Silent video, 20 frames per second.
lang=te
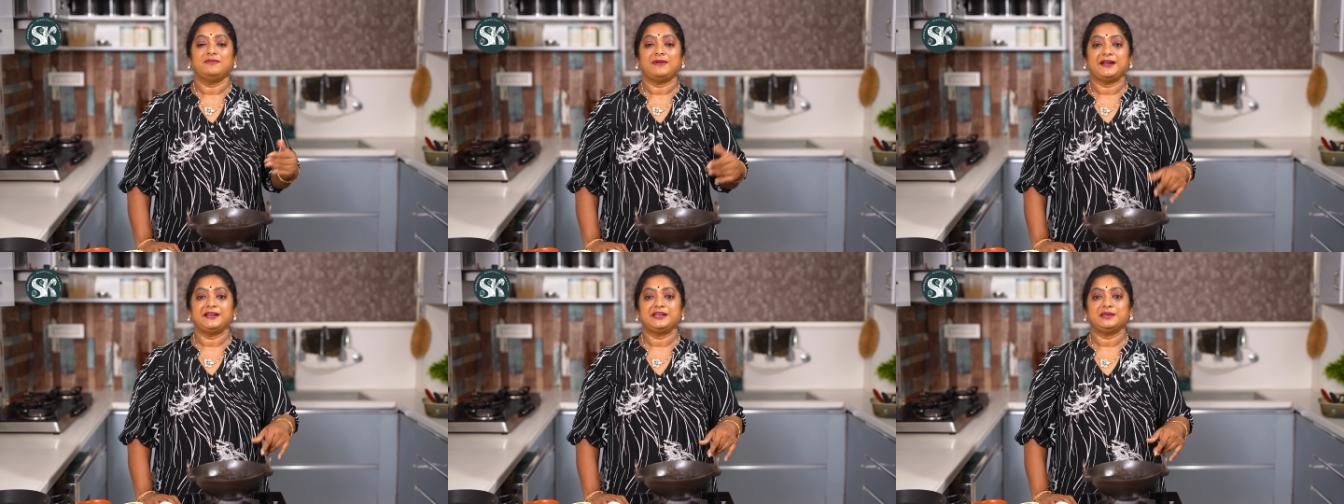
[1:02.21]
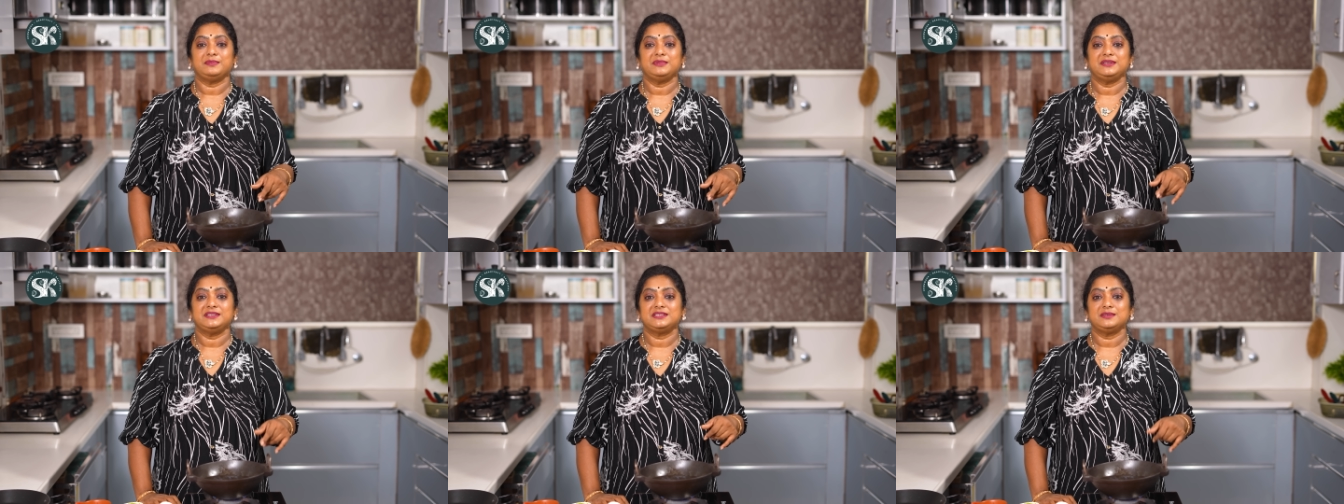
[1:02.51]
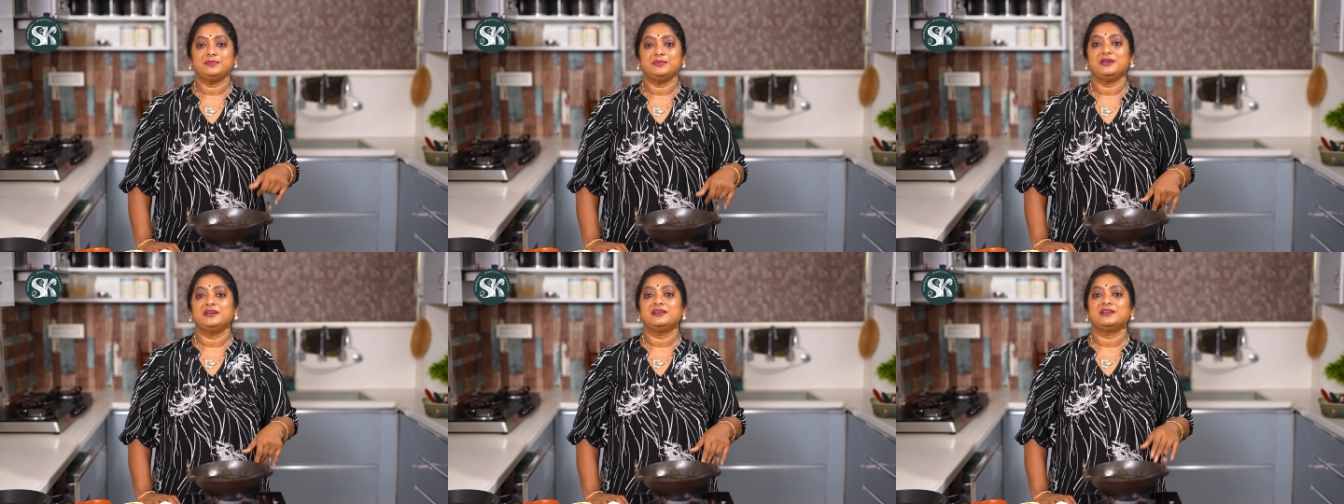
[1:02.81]

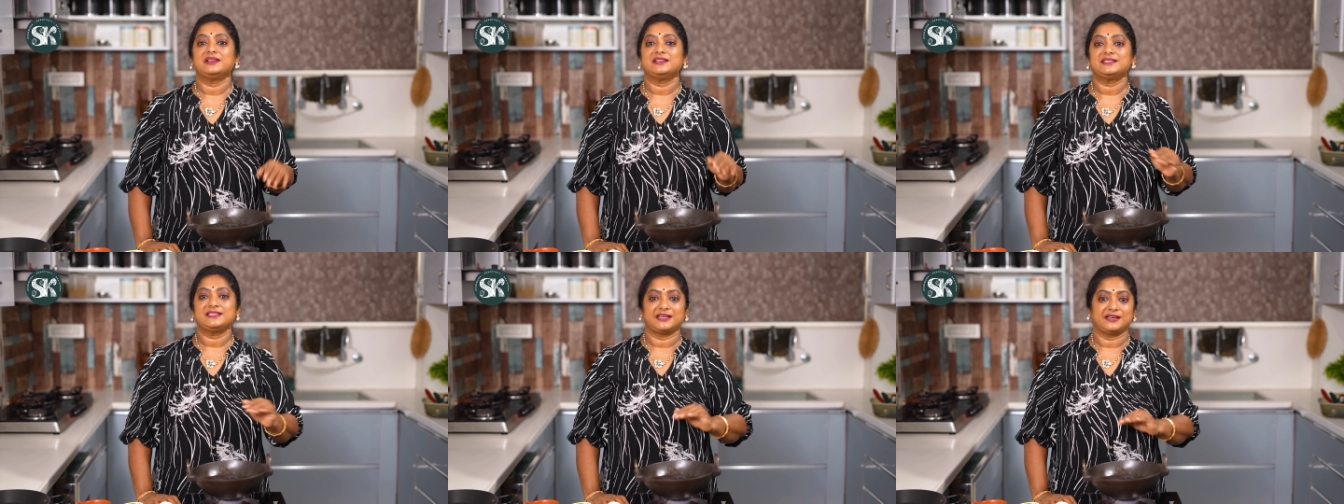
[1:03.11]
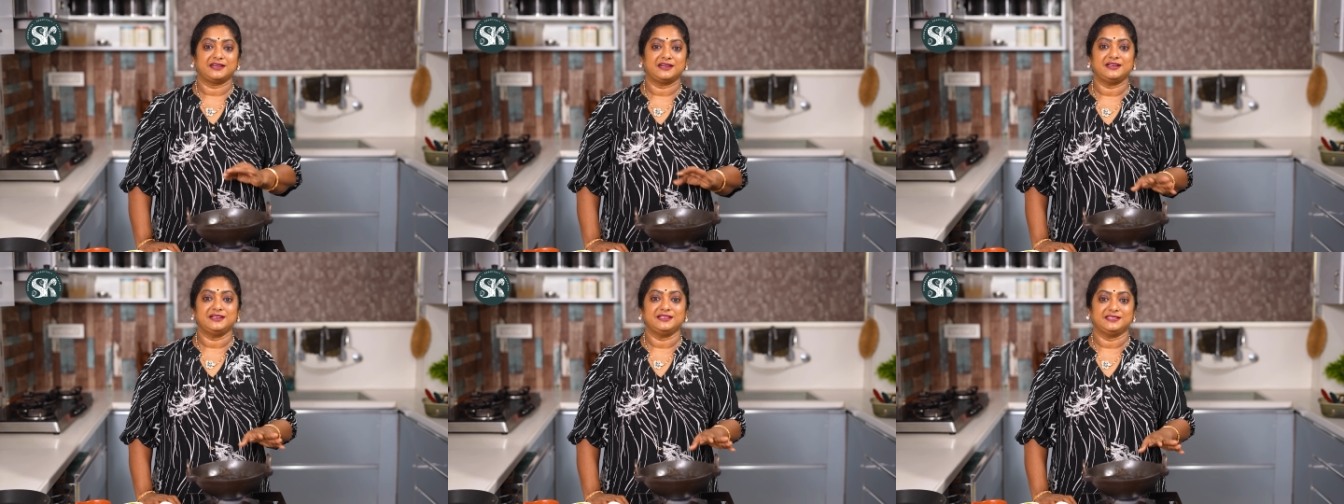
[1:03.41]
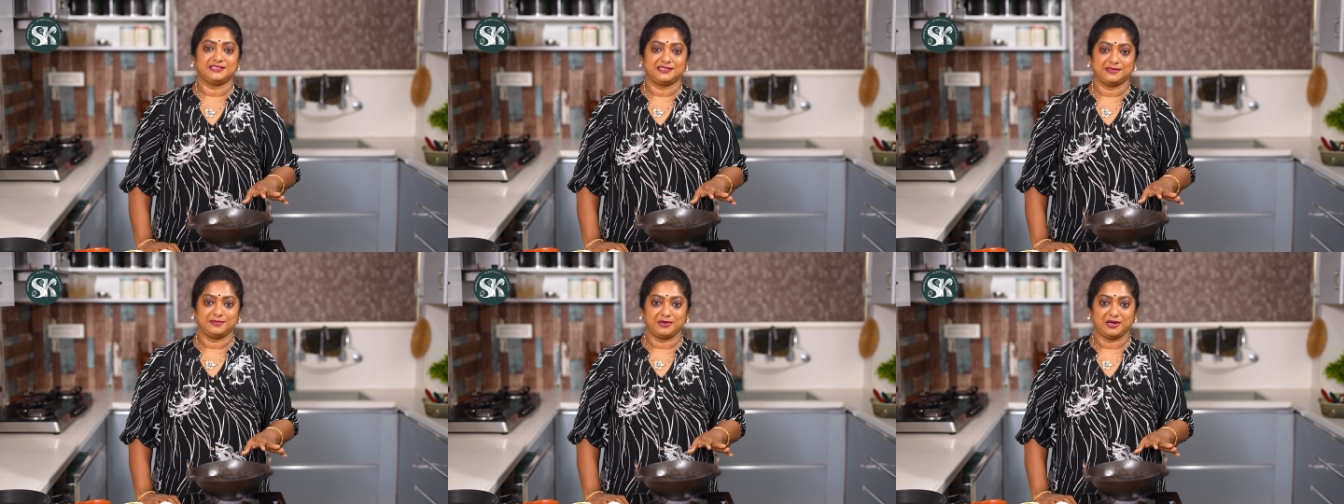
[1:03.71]
వైటమిన్స్ మినరల్స్ ఎక్కడ
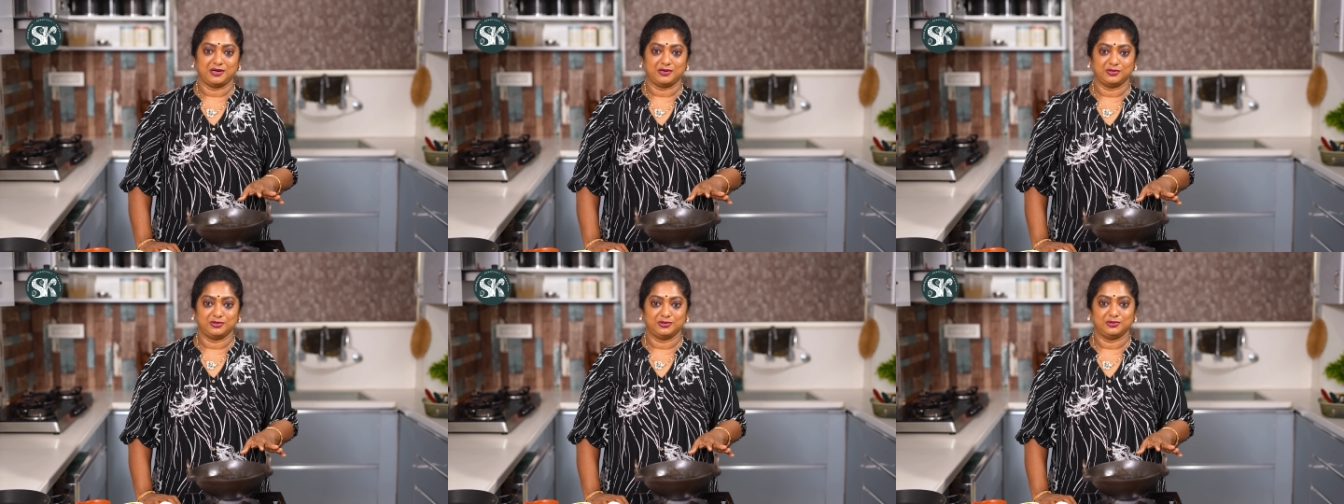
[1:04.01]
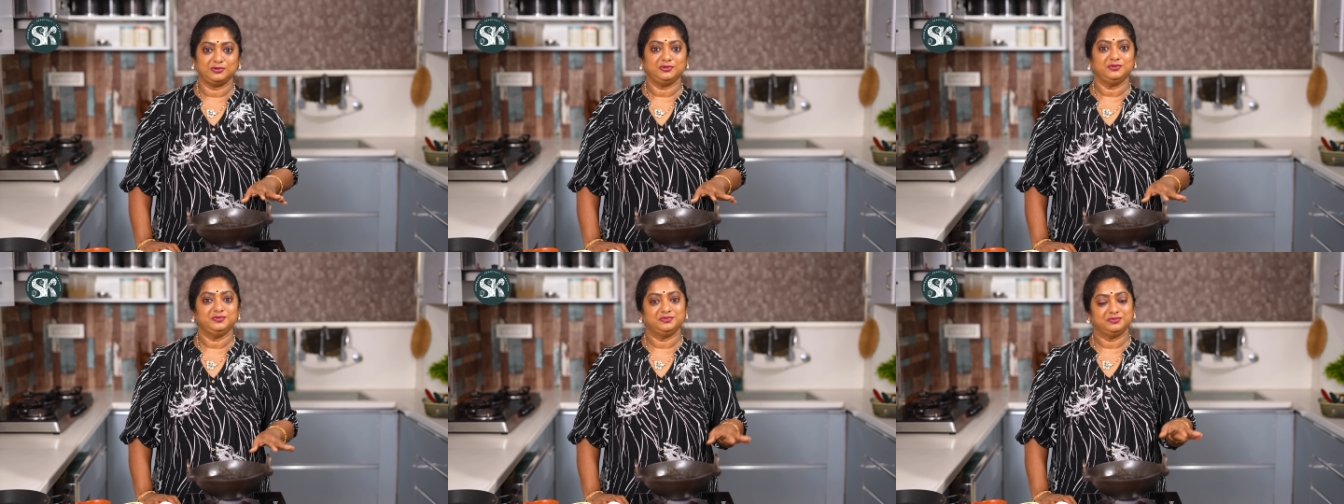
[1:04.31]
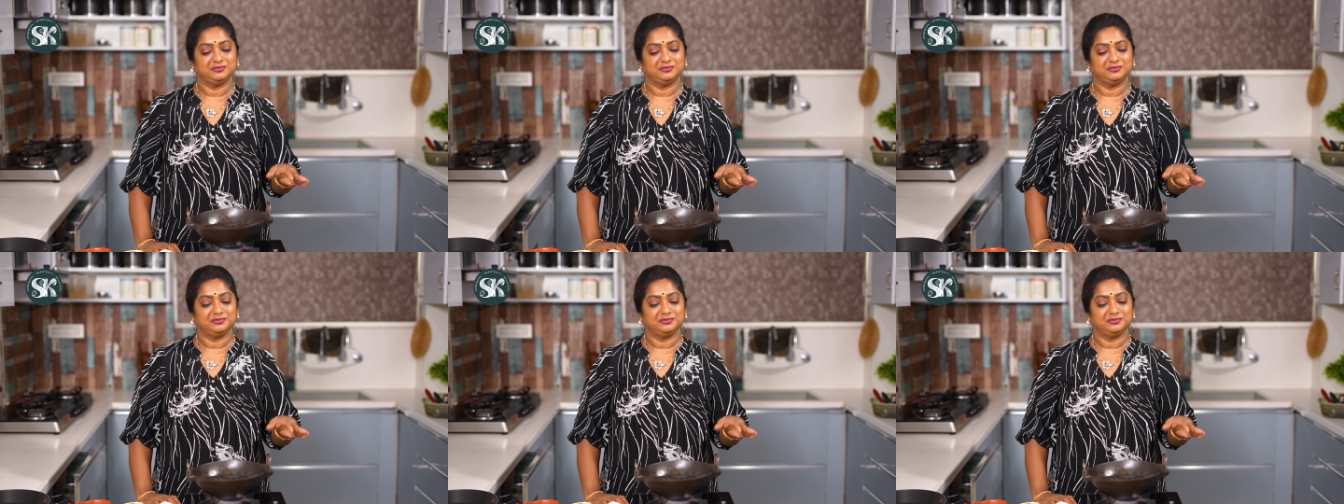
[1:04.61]
డిస్టర్బ్ కావద్దు